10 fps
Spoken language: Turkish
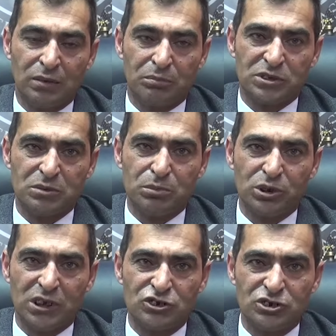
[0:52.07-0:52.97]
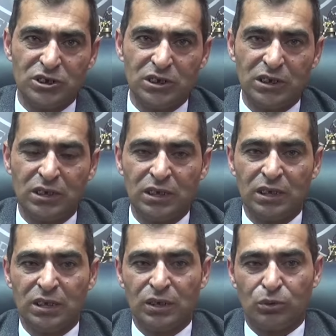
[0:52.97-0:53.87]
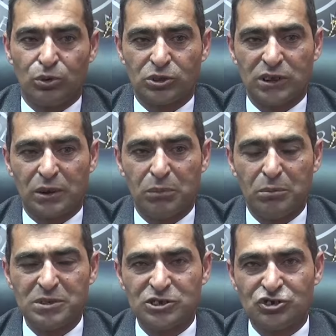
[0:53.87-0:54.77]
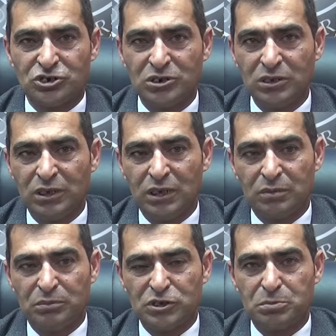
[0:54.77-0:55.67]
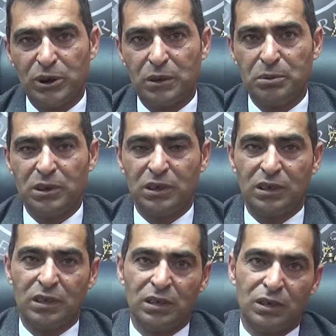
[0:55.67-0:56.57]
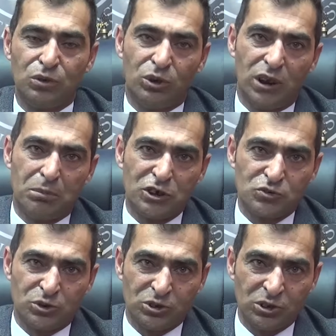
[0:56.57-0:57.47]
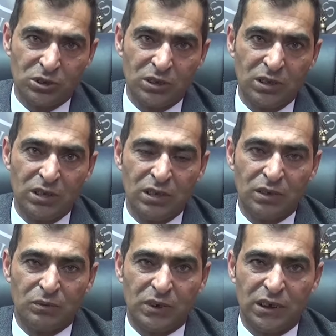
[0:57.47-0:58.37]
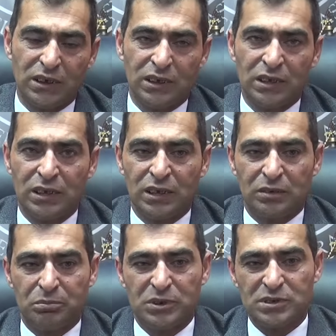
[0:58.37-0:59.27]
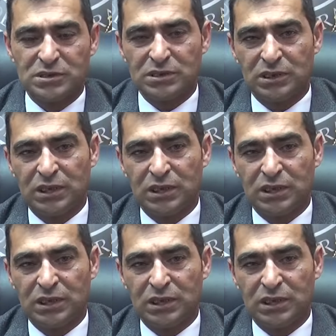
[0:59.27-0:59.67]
Bizim bu gençliği kurtarmamız için biz böyle bir yola başvurduk ve biz